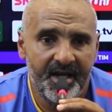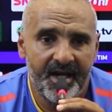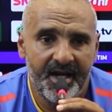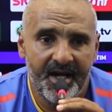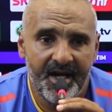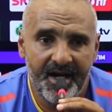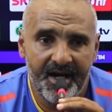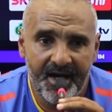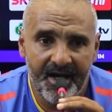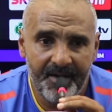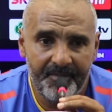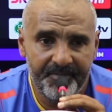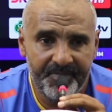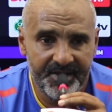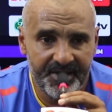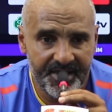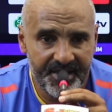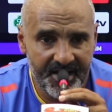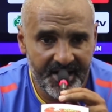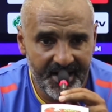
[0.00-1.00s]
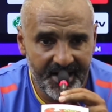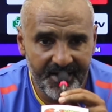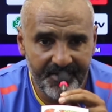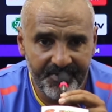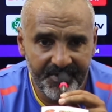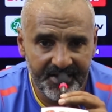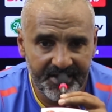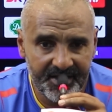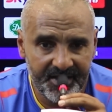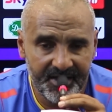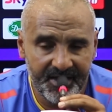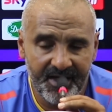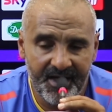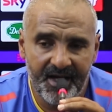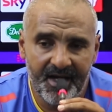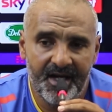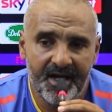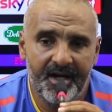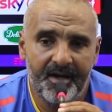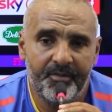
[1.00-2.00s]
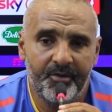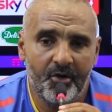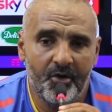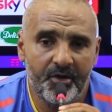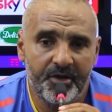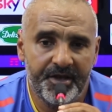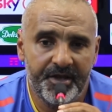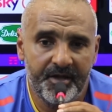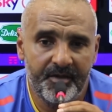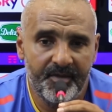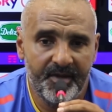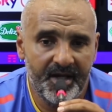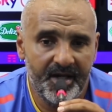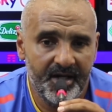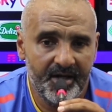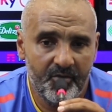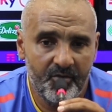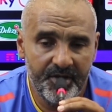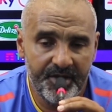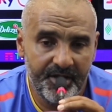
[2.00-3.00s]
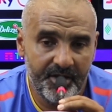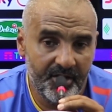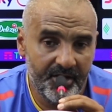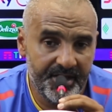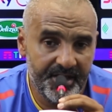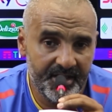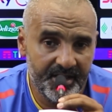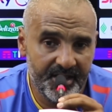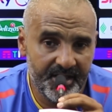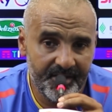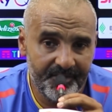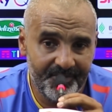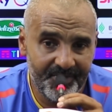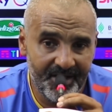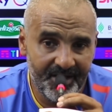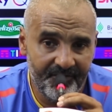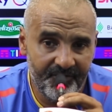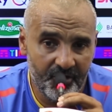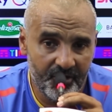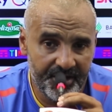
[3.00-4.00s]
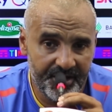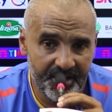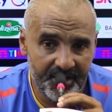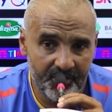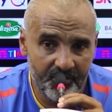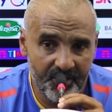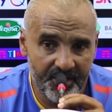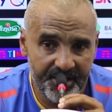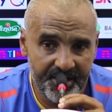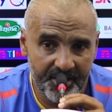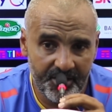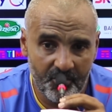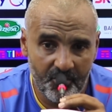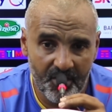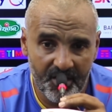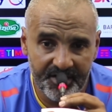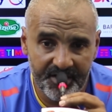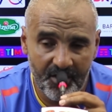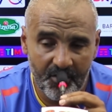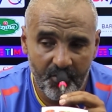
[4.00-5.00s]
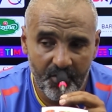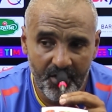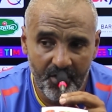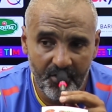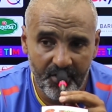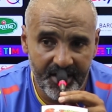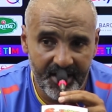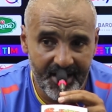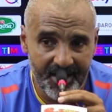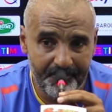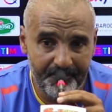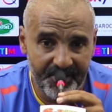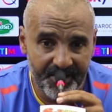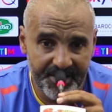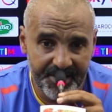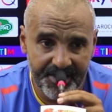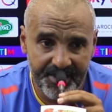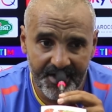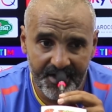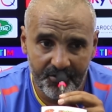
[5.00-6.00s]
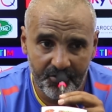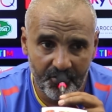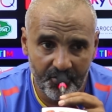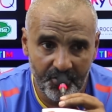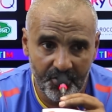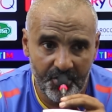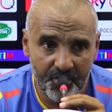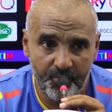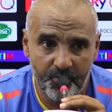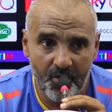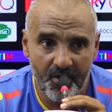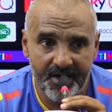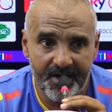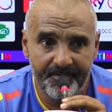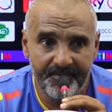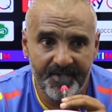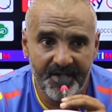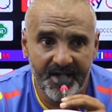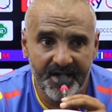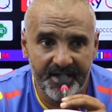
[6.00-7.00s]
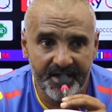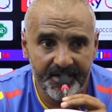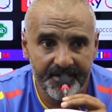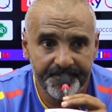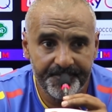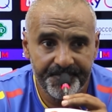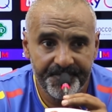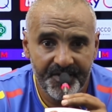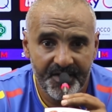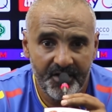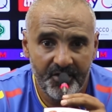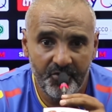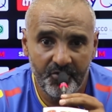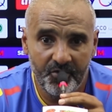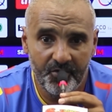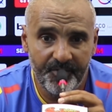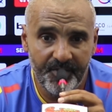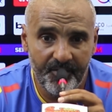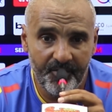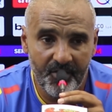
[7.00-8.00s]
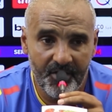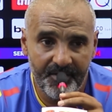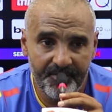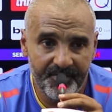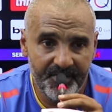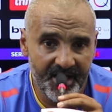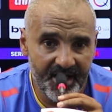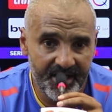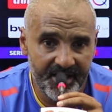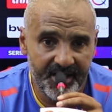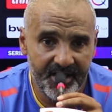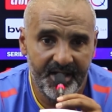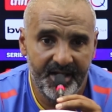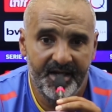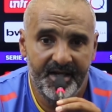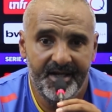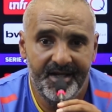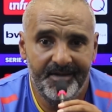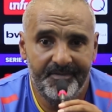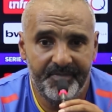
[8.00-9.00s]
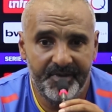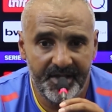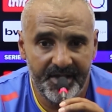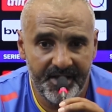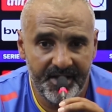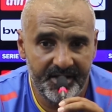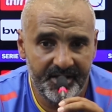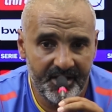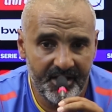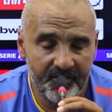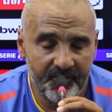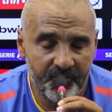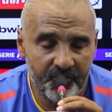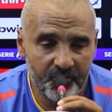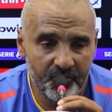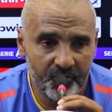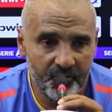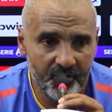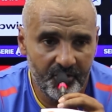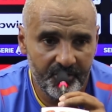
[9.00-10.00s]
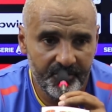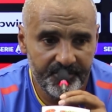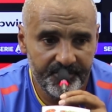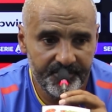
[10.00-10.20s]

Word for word: a pensare alla partita prossima, questa è stata sempre la forza di questa squadra, quello che è passato non si può cambiare, noi dobbiamo cambiare il presente e il futuro.